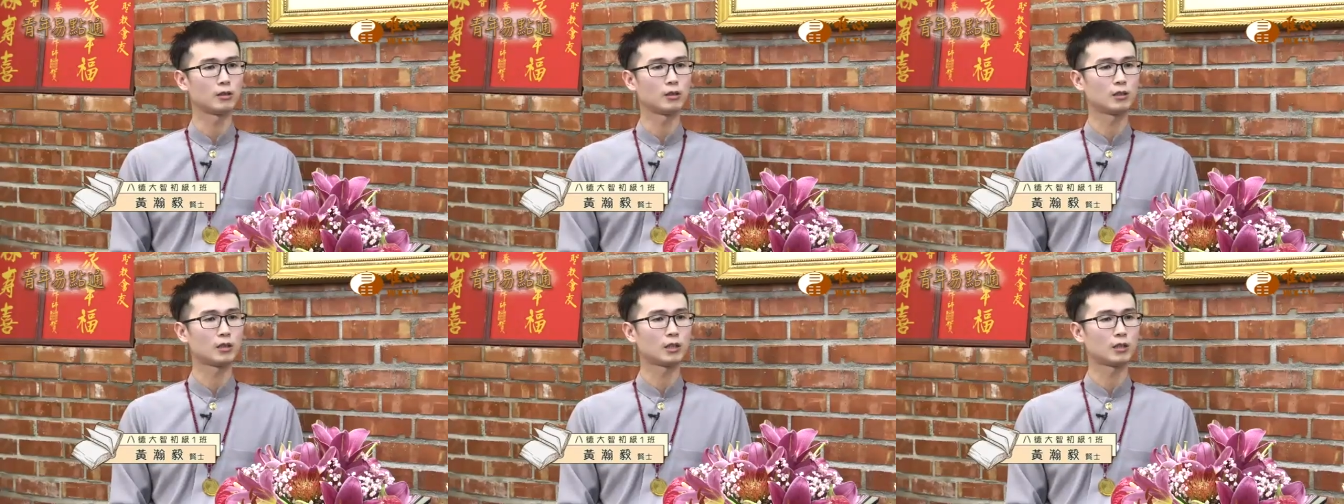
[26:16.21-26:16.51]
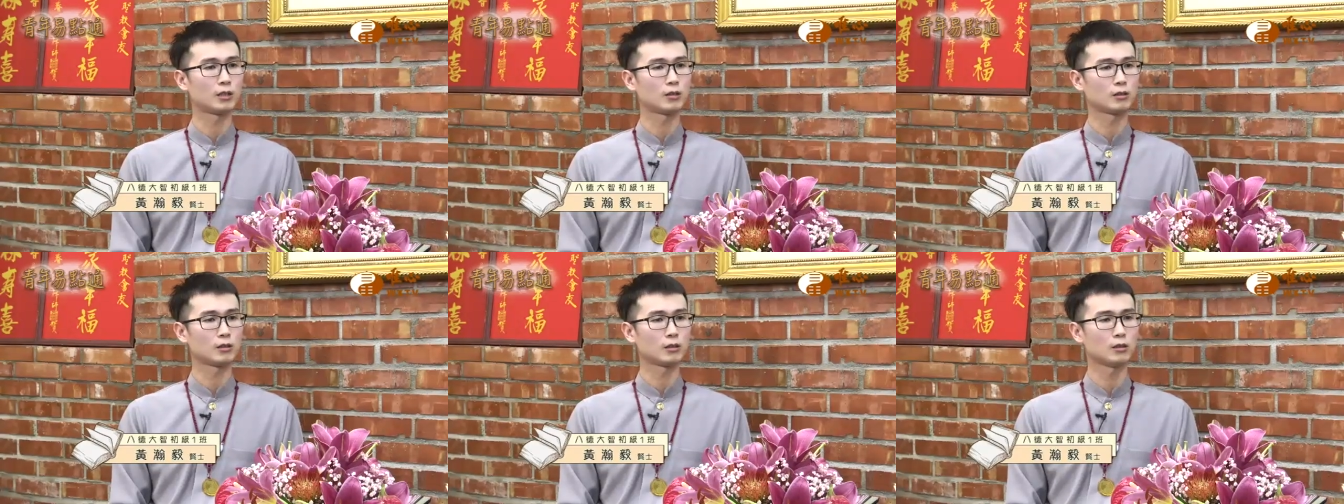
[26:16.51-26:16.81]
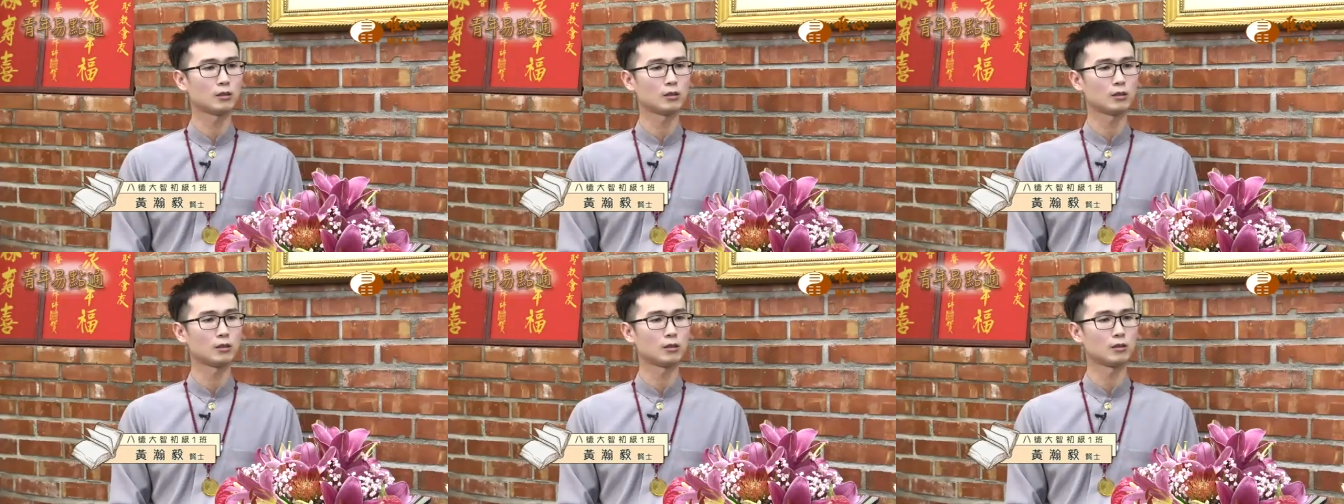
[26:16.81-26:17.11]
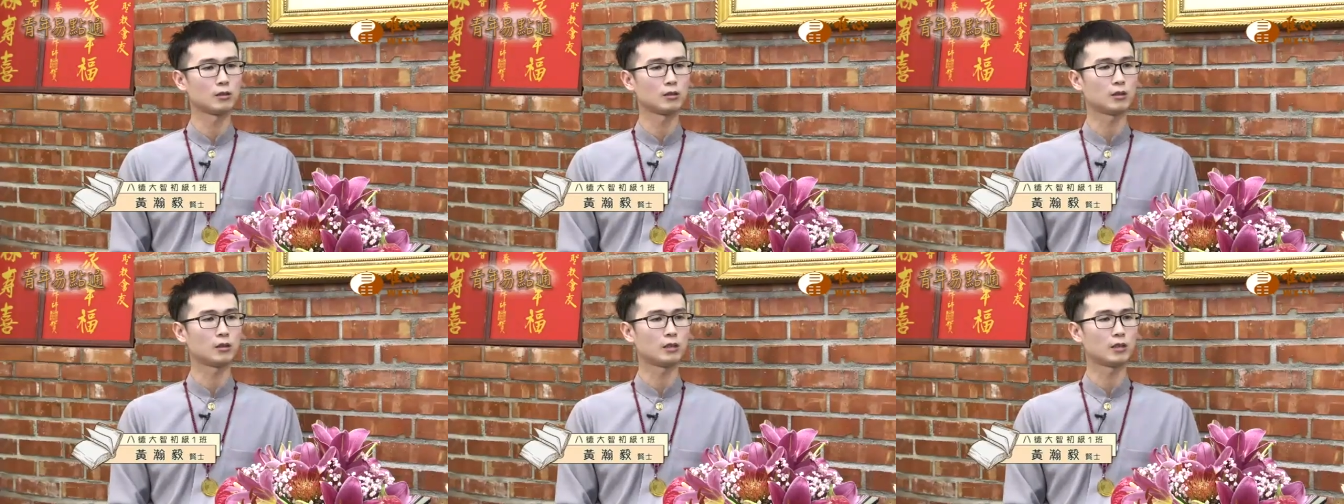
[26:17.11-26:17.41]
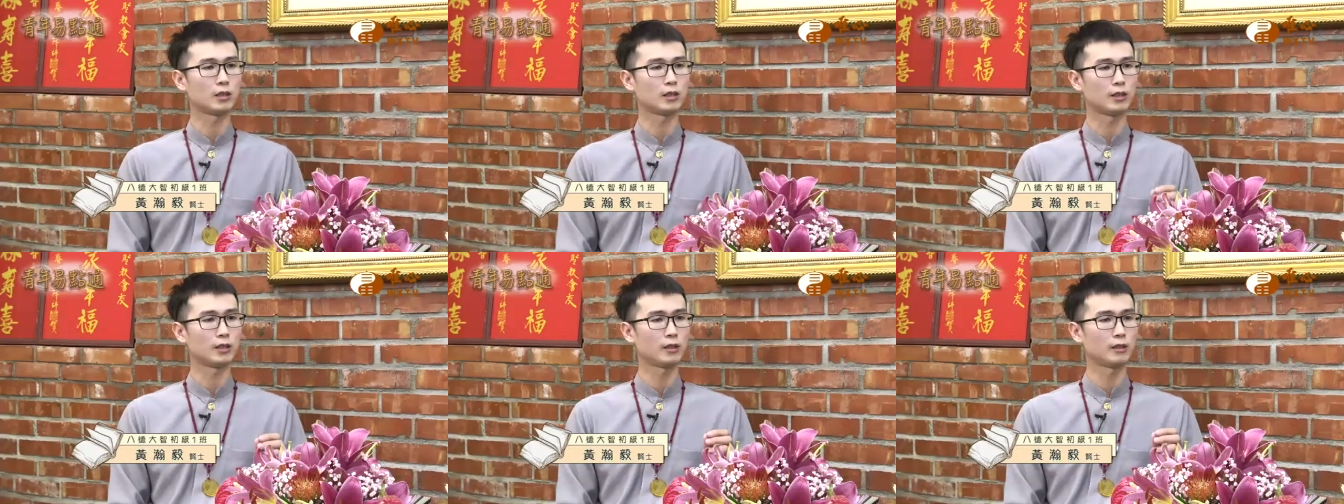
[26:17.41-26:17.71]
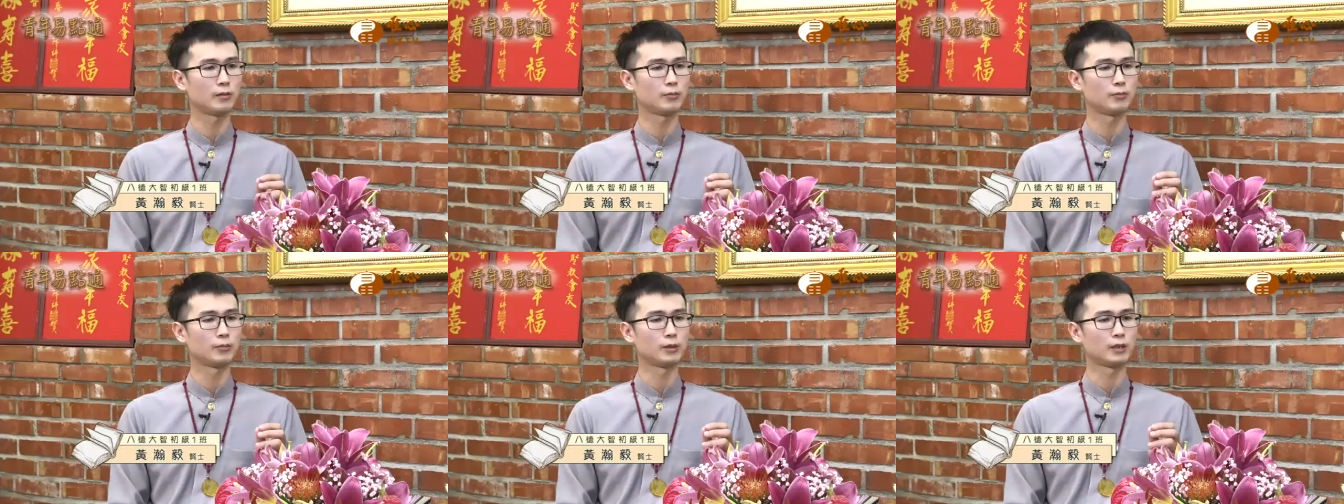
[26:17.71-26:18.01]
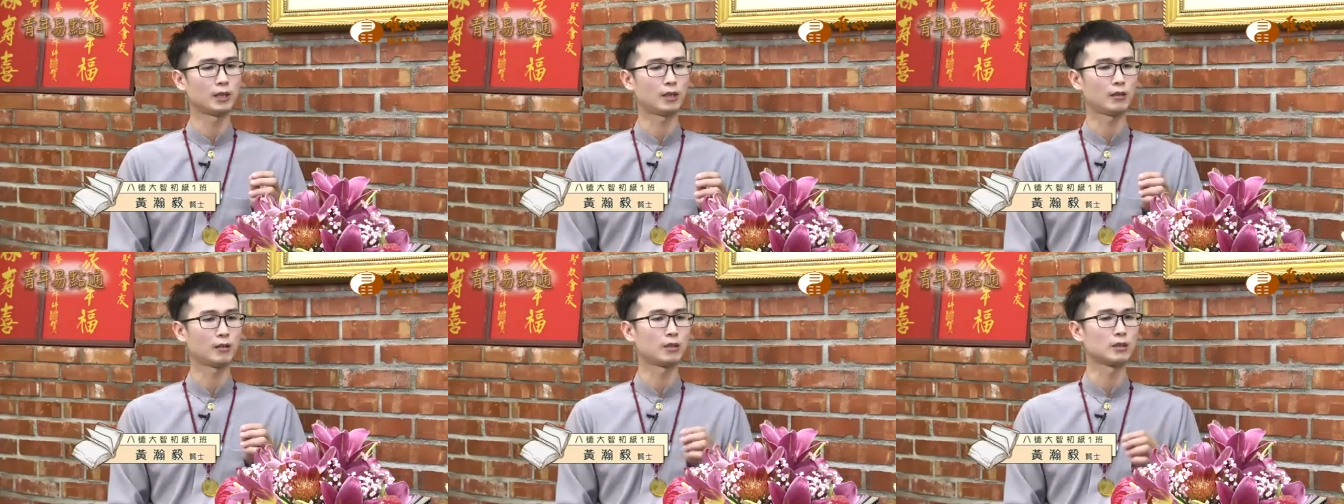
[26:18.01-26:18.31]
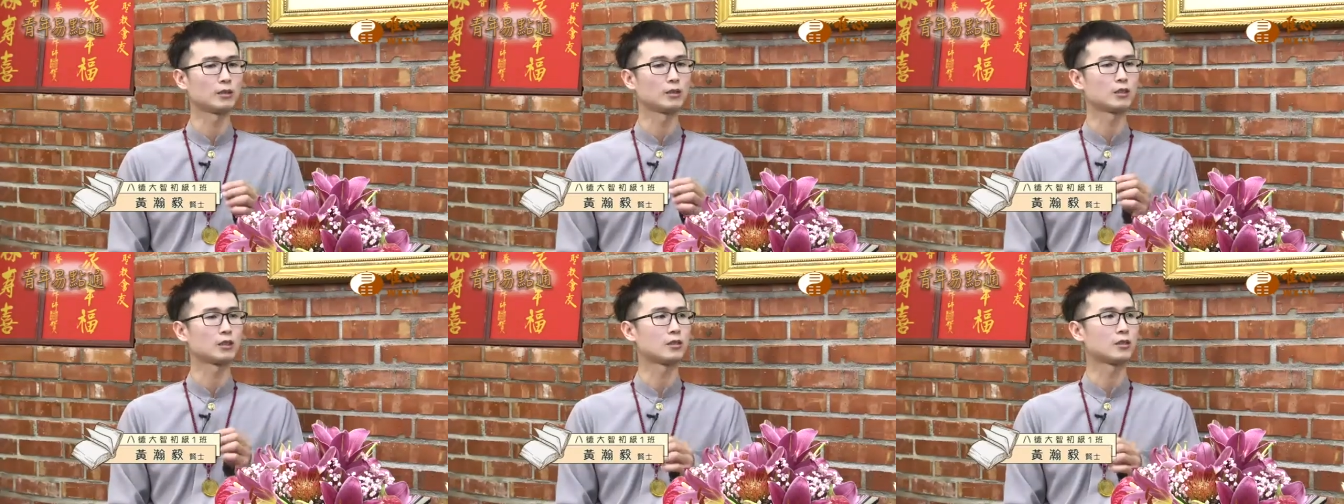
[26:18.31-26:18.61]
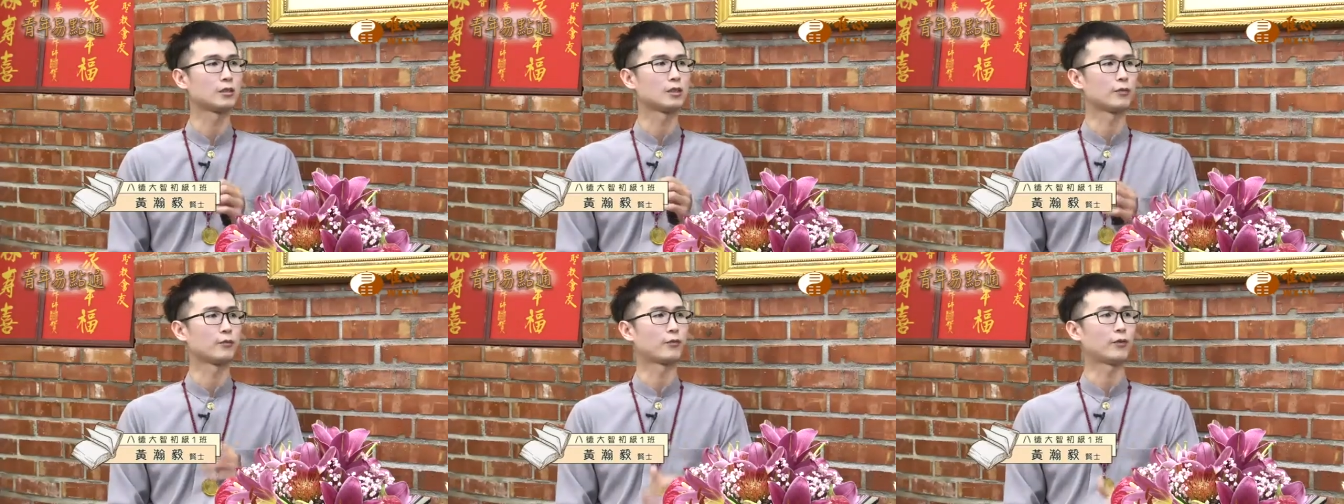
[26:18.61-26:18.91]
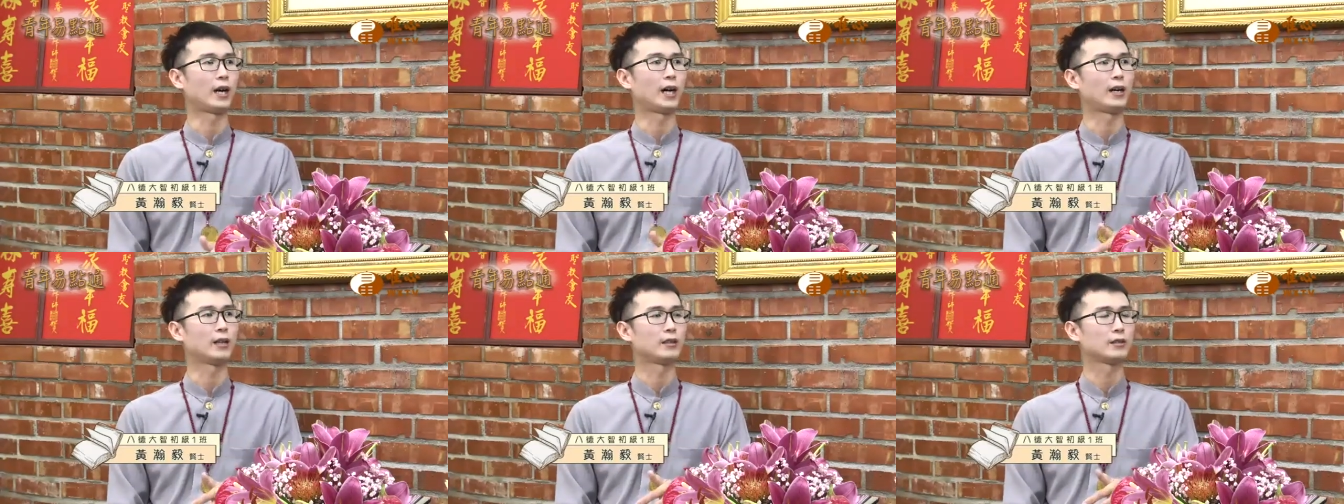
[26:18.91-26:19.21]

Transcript: 以前是一些比较零星的法。